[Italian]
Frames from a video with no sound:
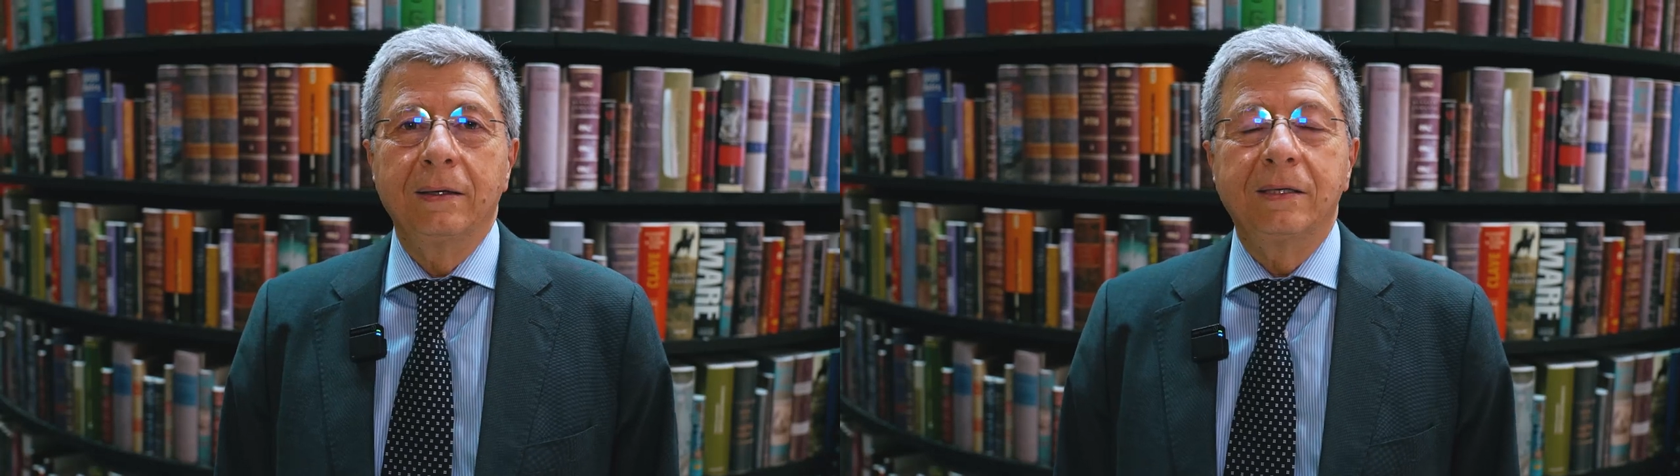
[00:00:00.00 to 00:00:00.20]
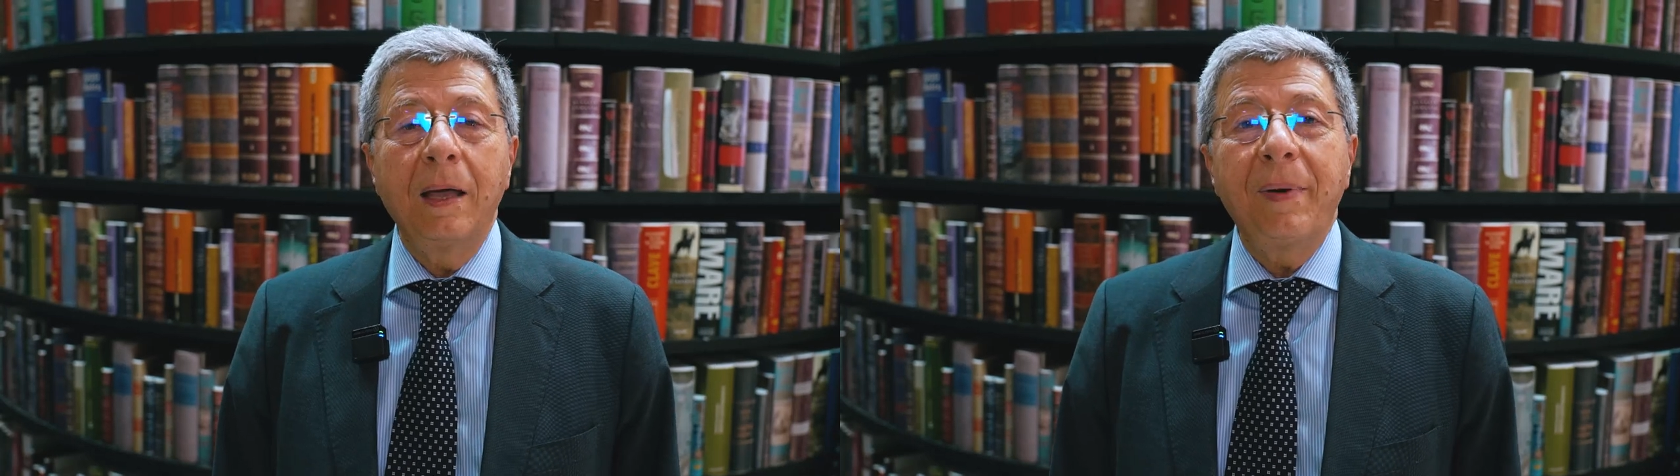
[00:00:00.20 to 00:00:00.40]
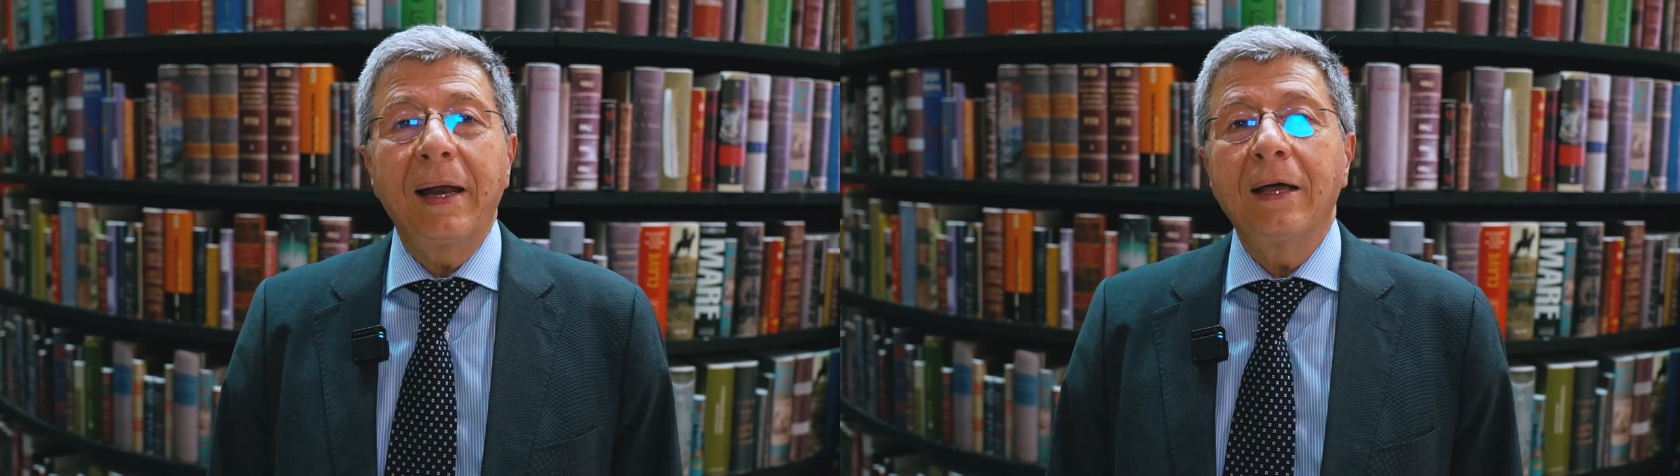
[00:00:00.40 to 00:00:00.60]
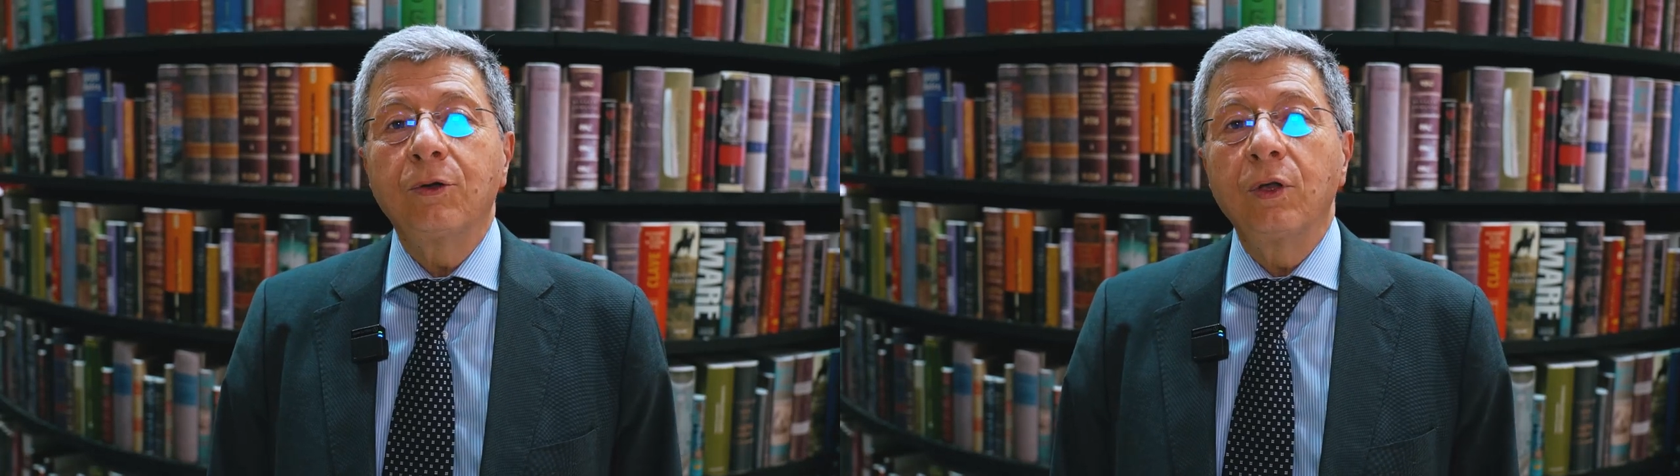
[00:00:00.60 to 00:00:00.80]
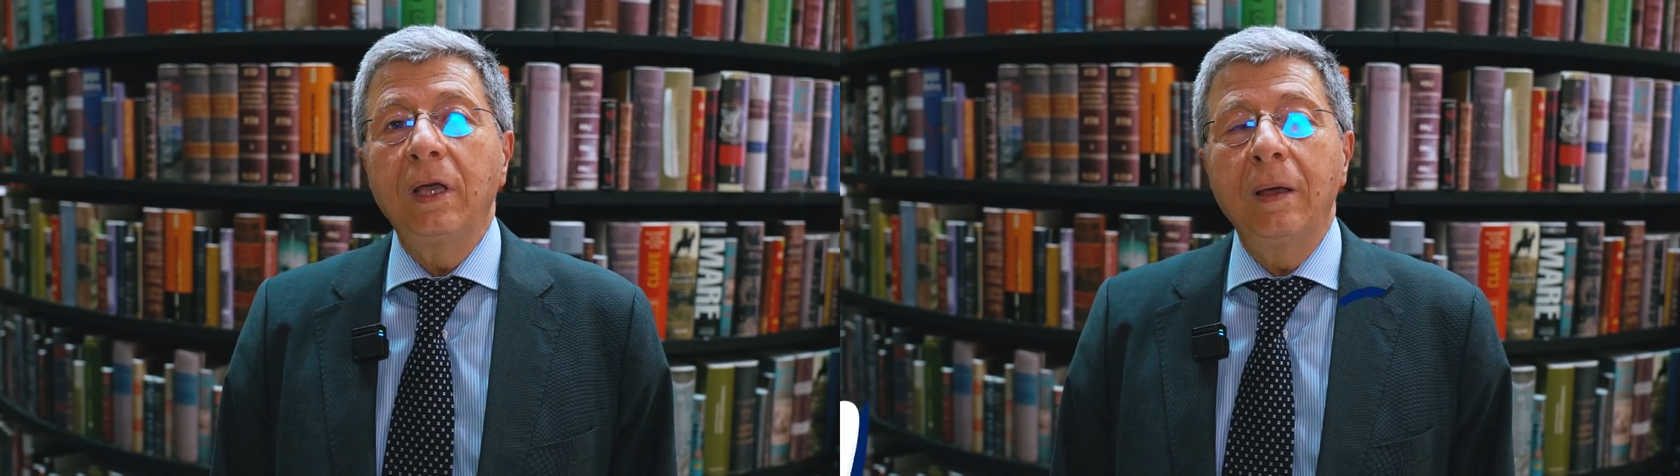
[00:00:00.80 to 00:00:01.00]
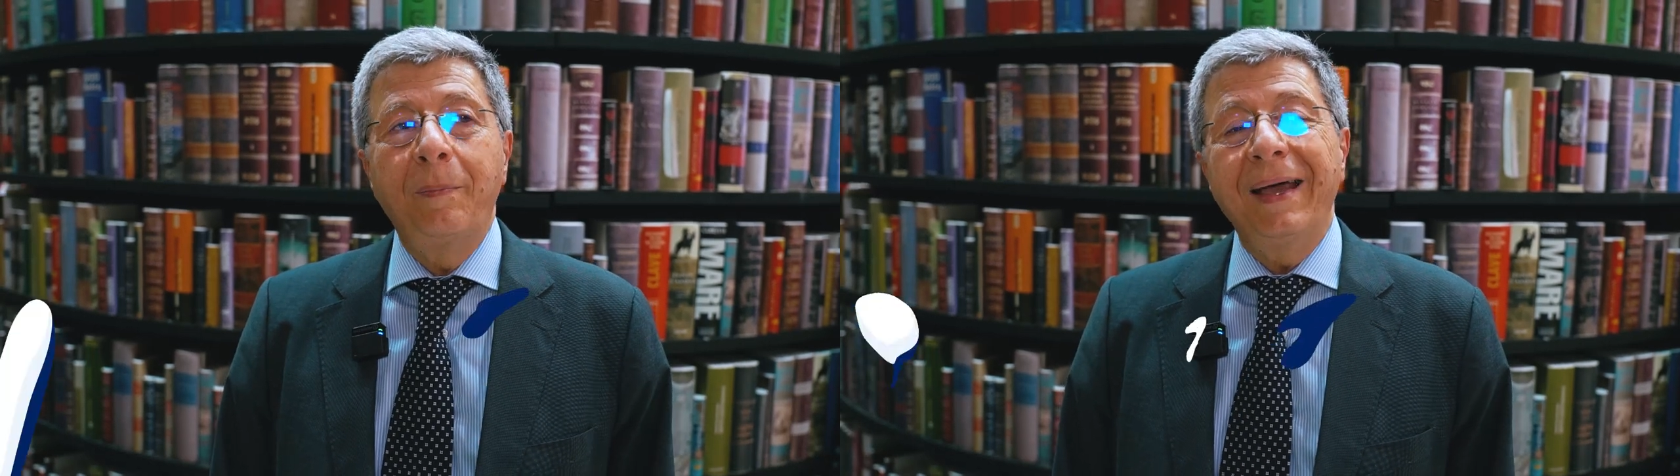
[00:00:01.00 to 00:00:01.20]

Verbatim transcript: Si è parlato di